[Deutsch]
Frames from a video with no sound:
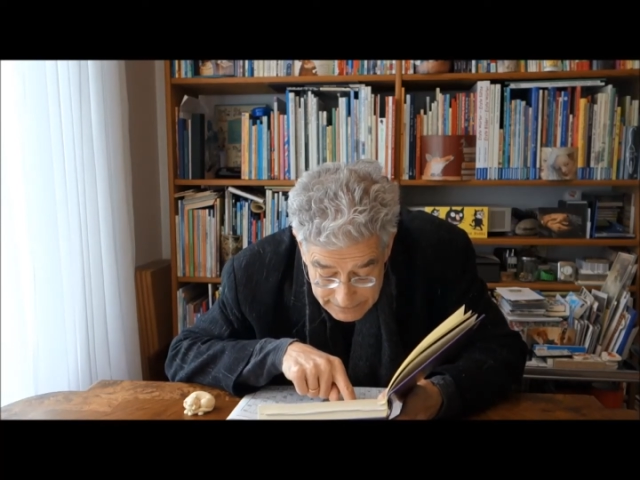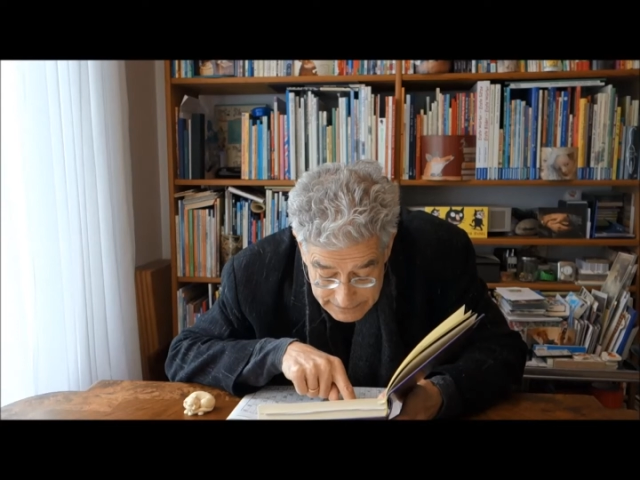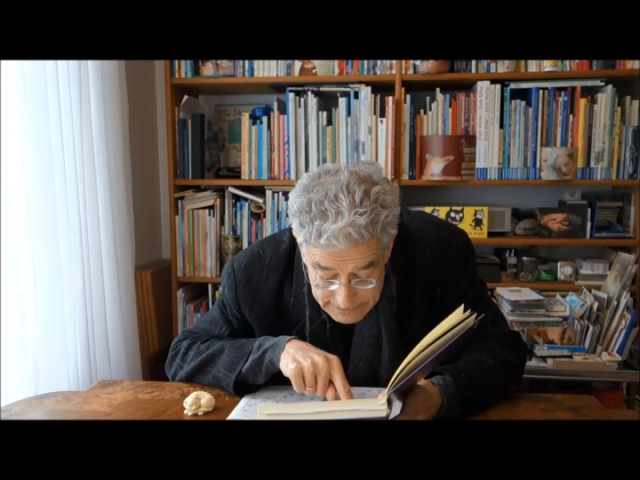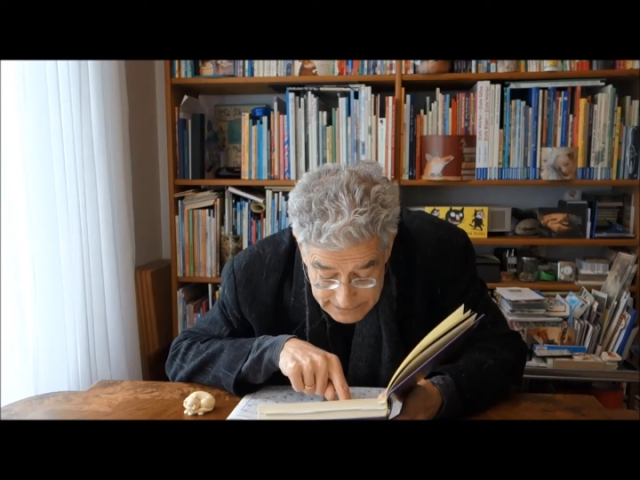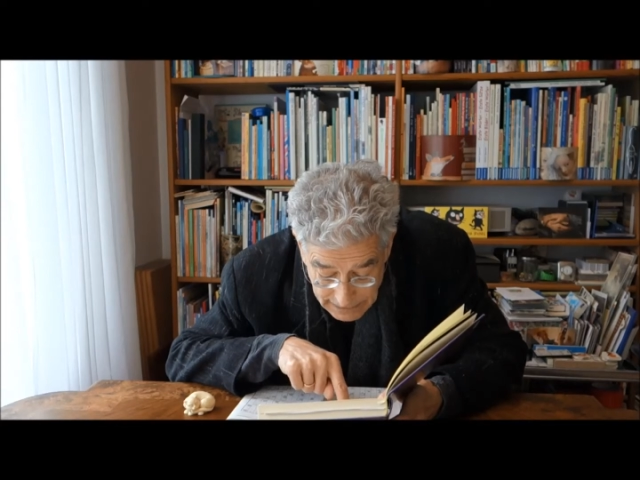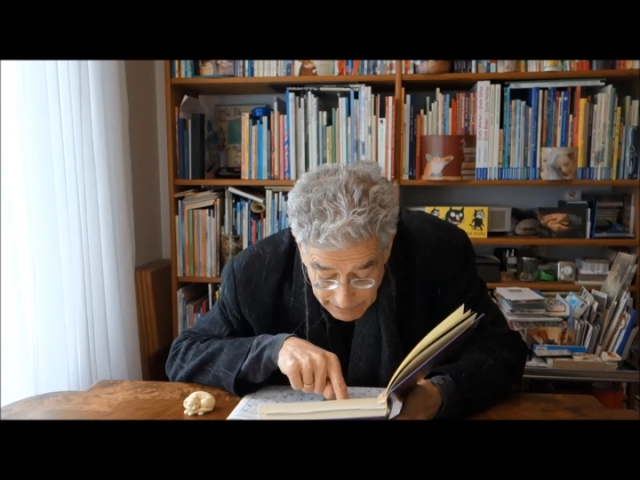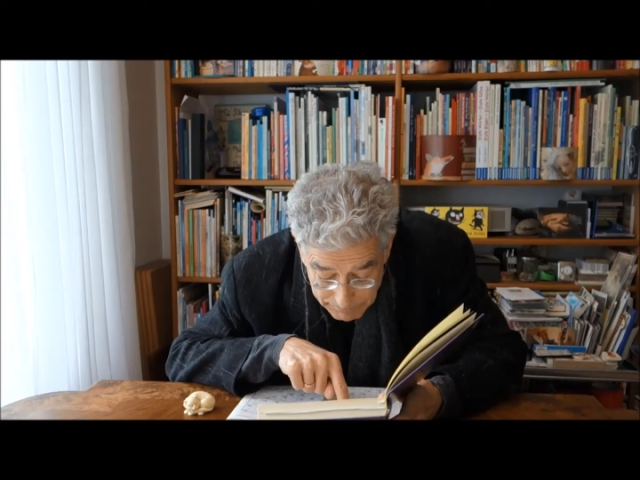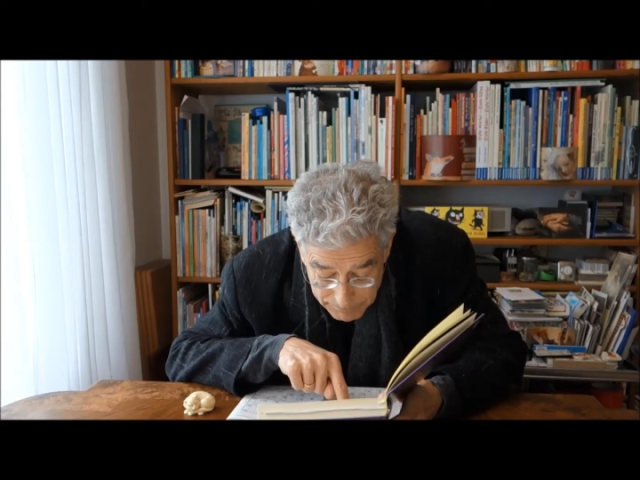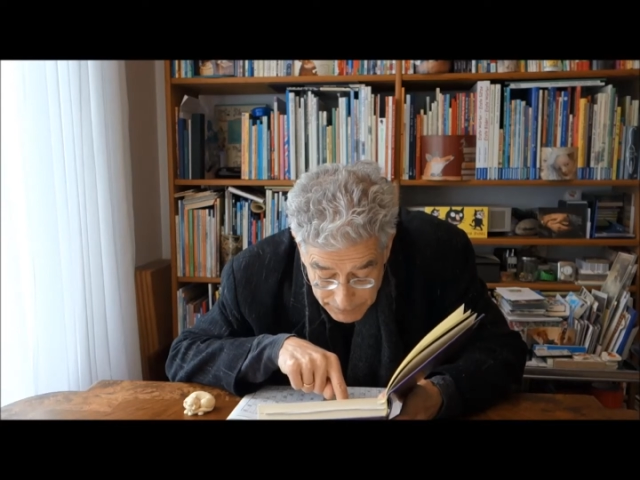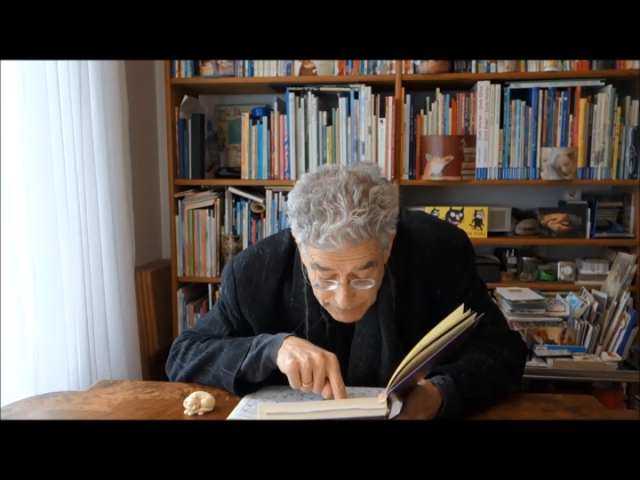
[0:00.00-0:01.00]

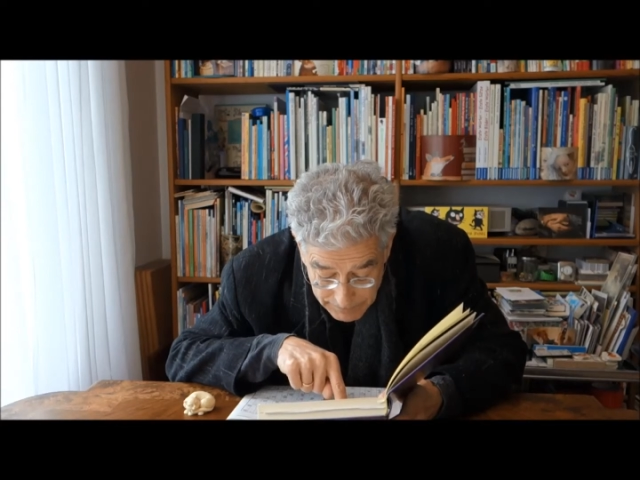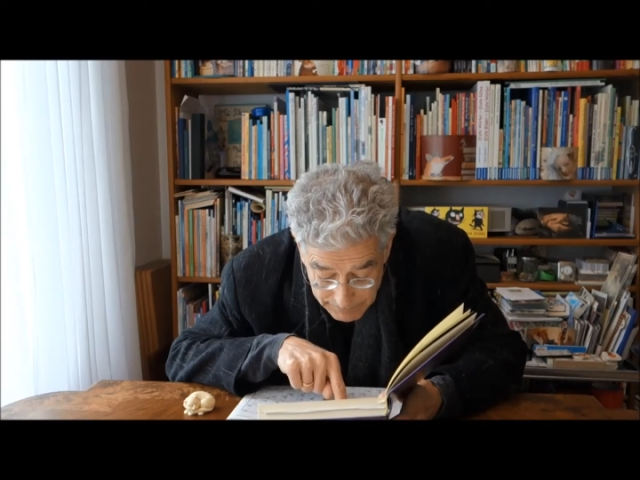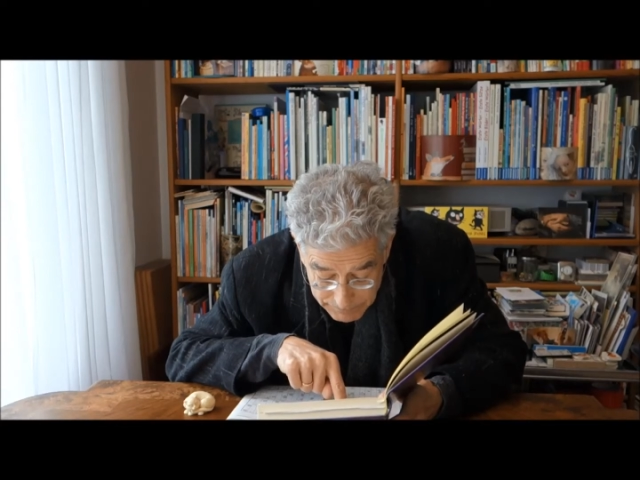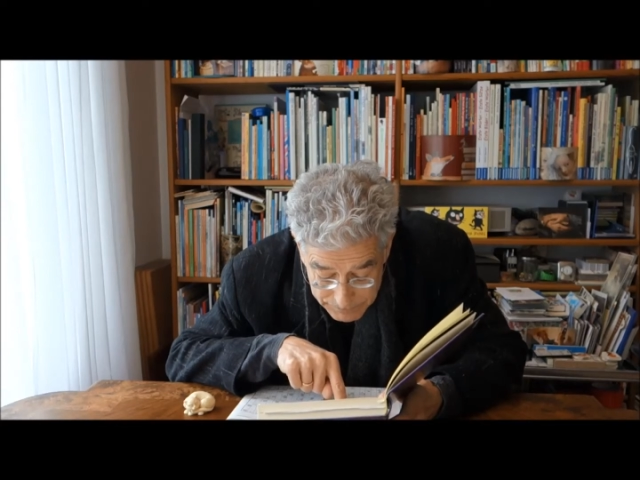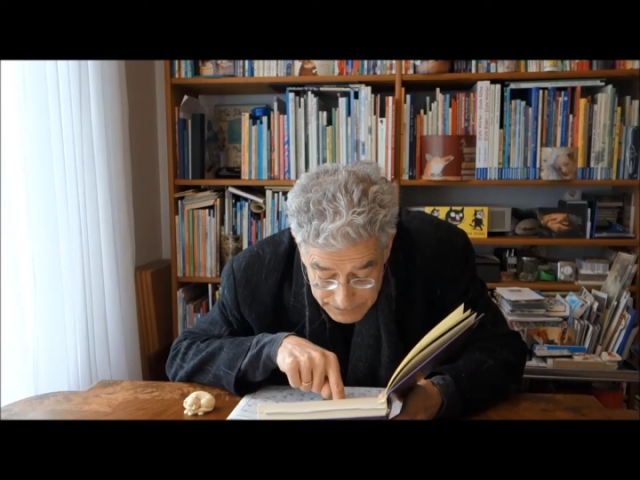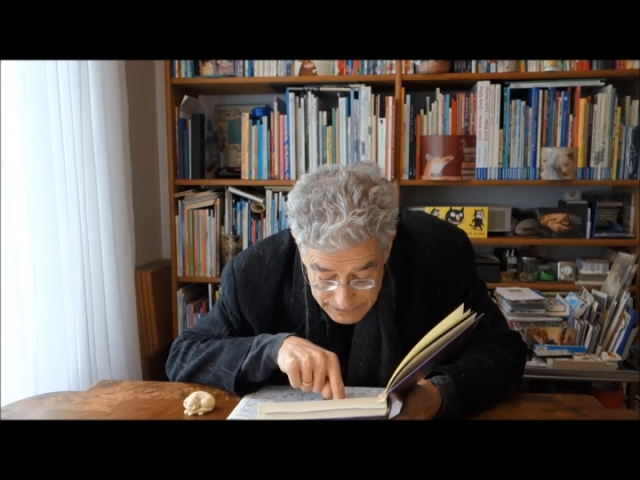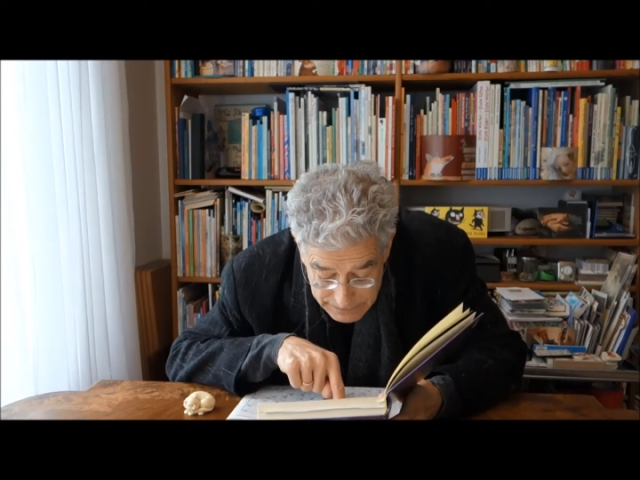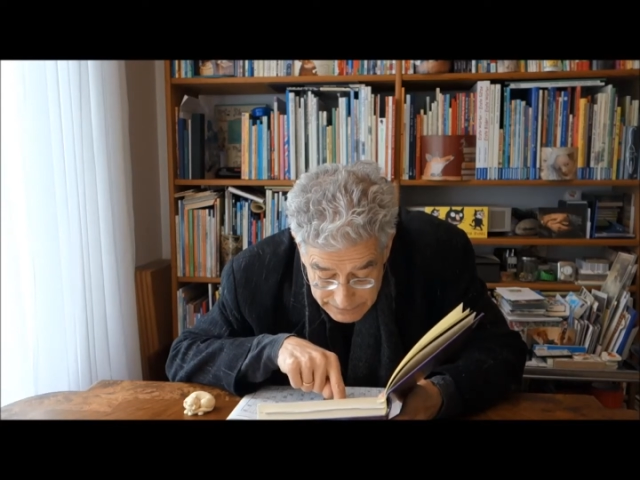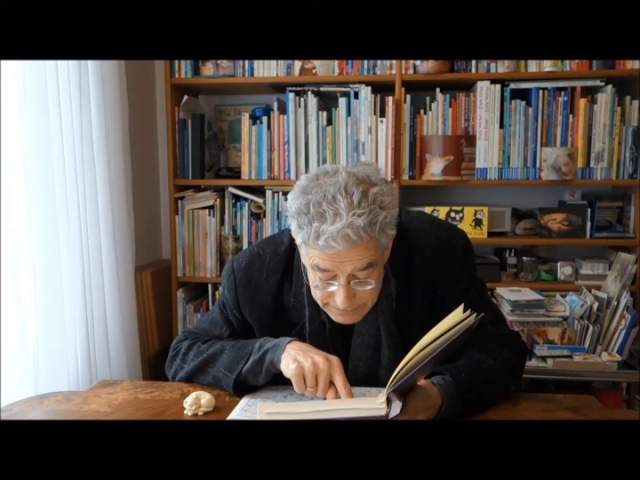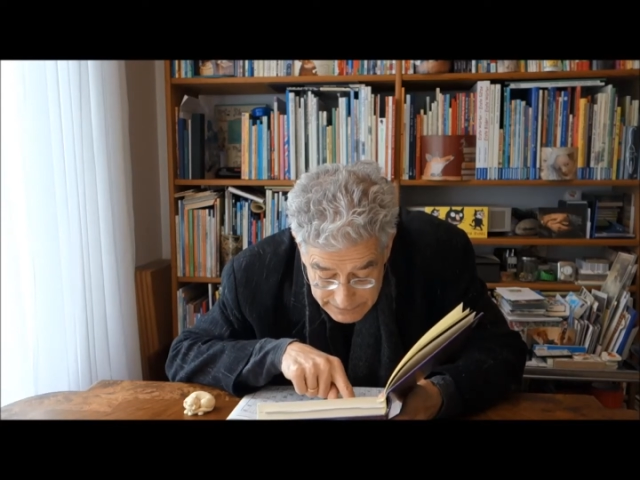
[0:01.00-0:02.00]
Sap,
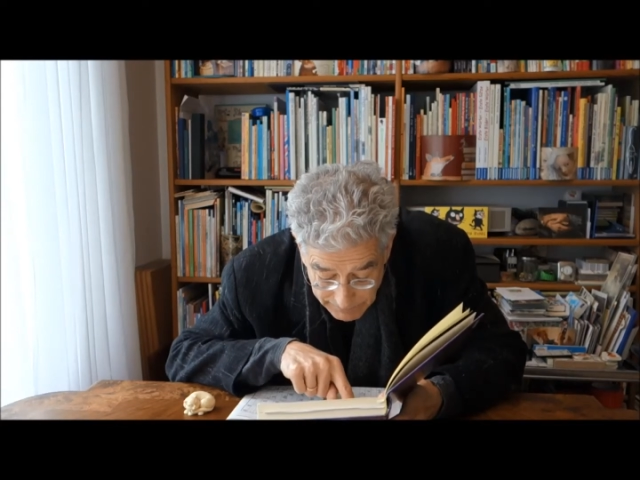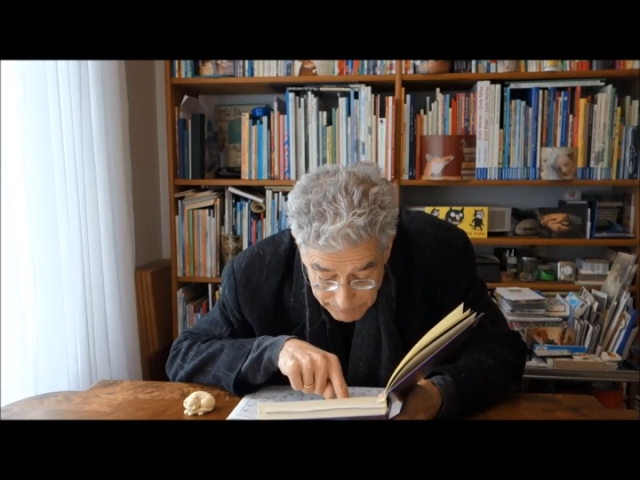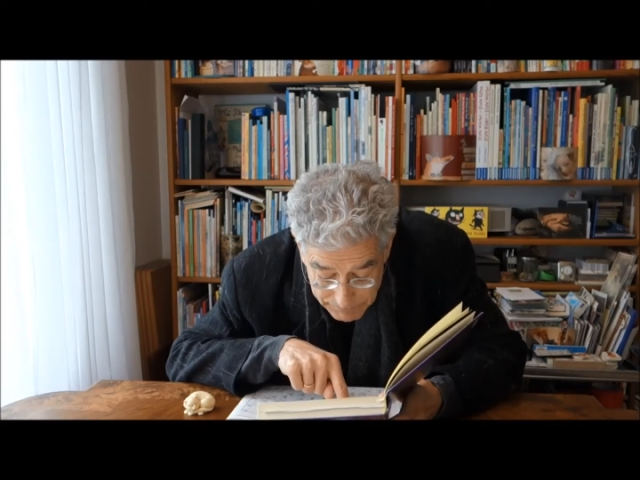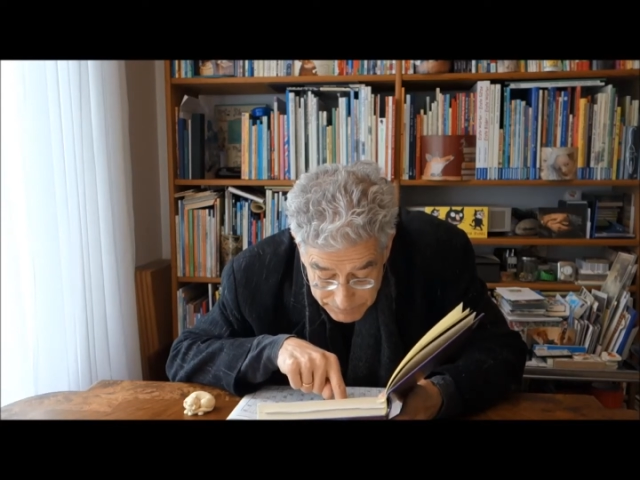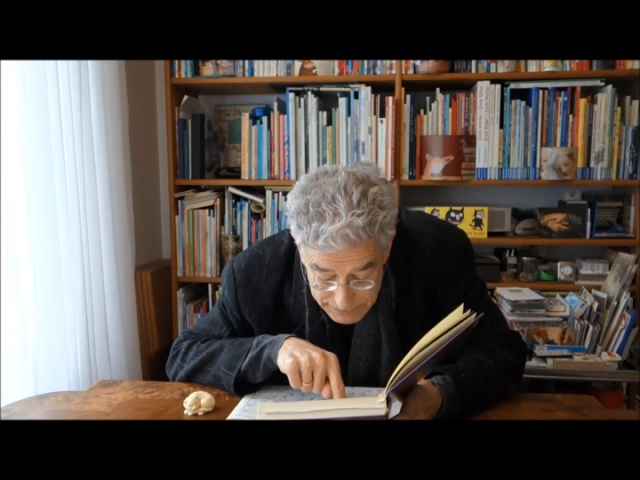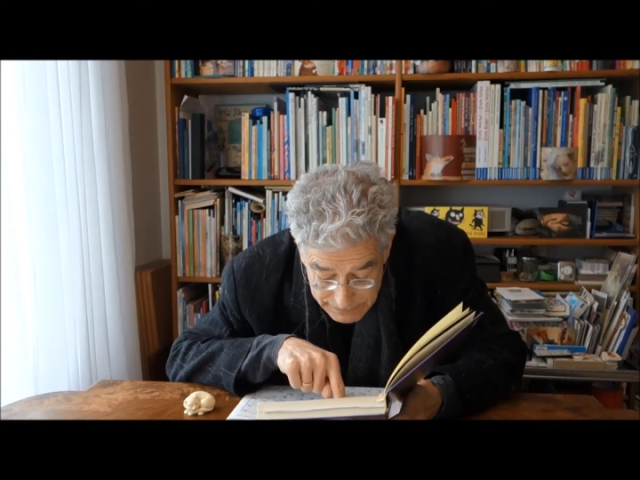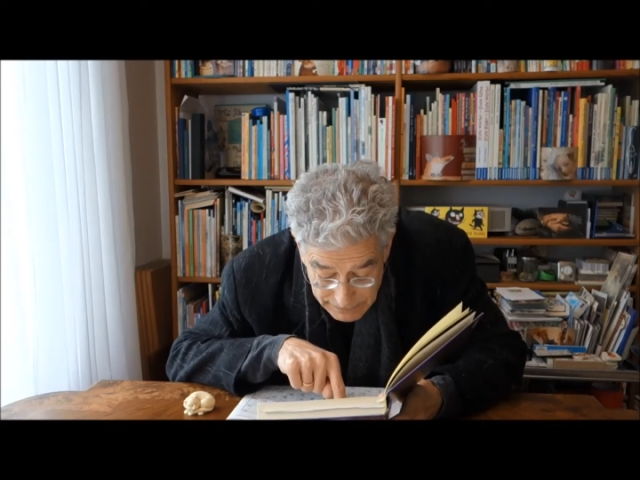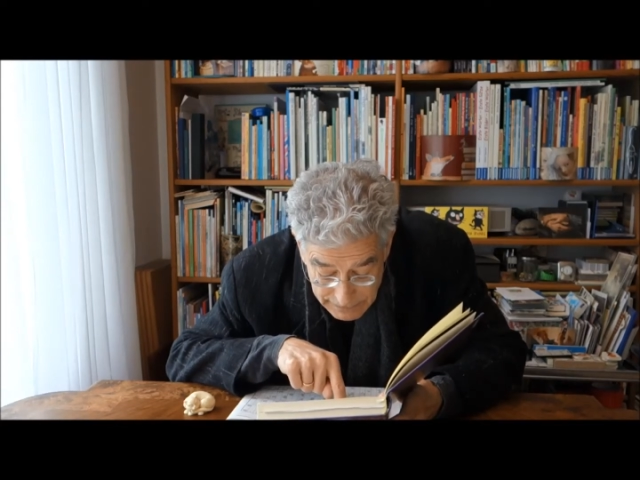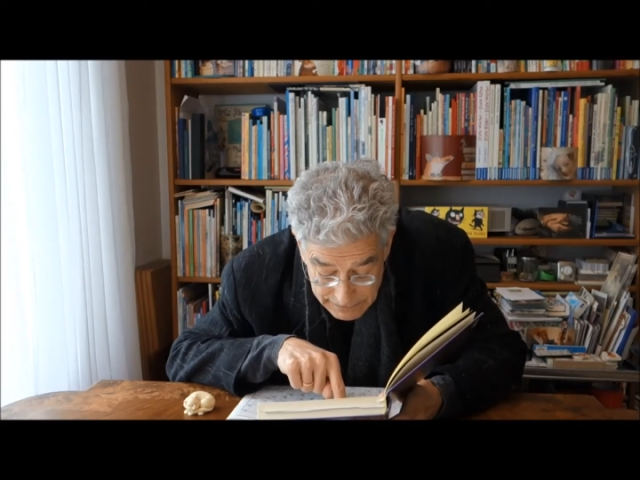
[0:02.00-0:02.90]
Bi, Sappi,